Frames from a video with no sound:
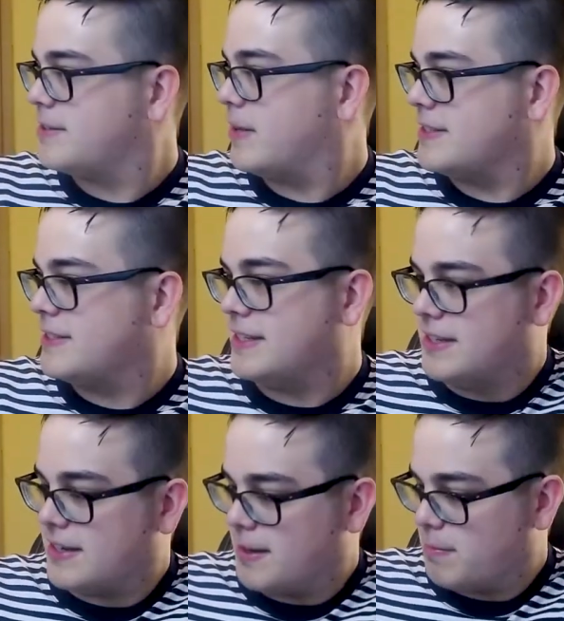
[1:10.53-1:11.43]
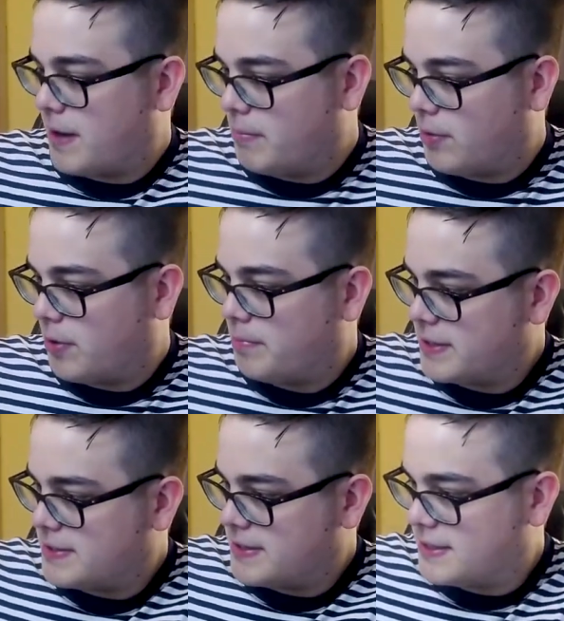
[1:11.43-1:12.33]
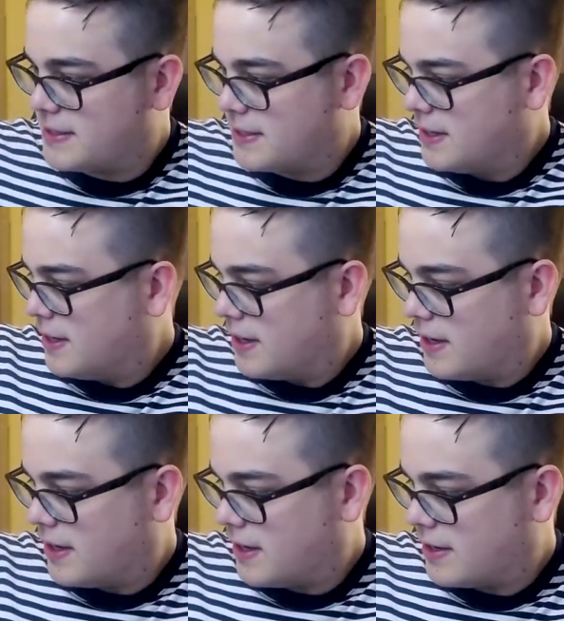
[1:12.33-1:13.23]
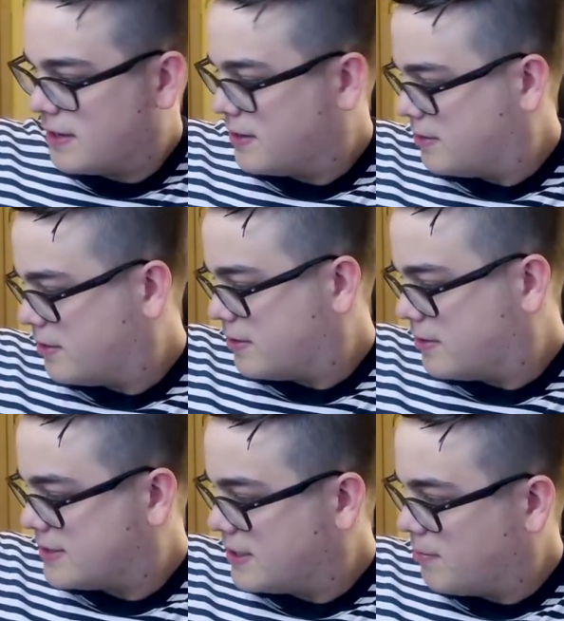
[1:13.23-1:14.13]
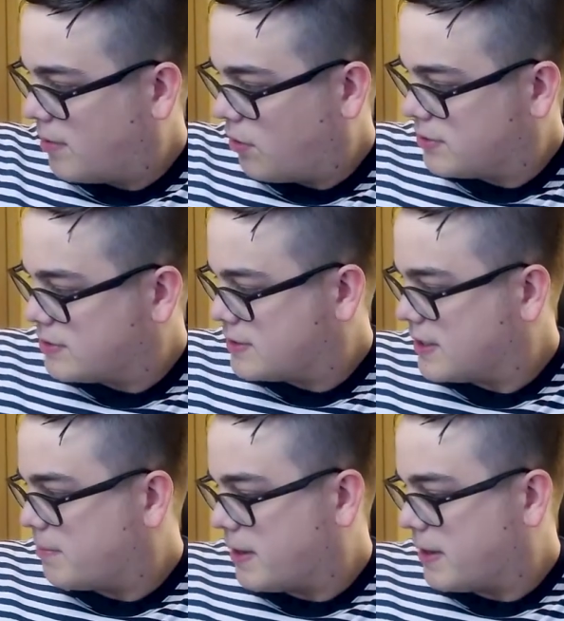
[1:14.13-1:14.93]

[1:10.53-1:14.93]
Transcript: Man sieht hier den Plumbob, man sieht äh, ein Sim aus dem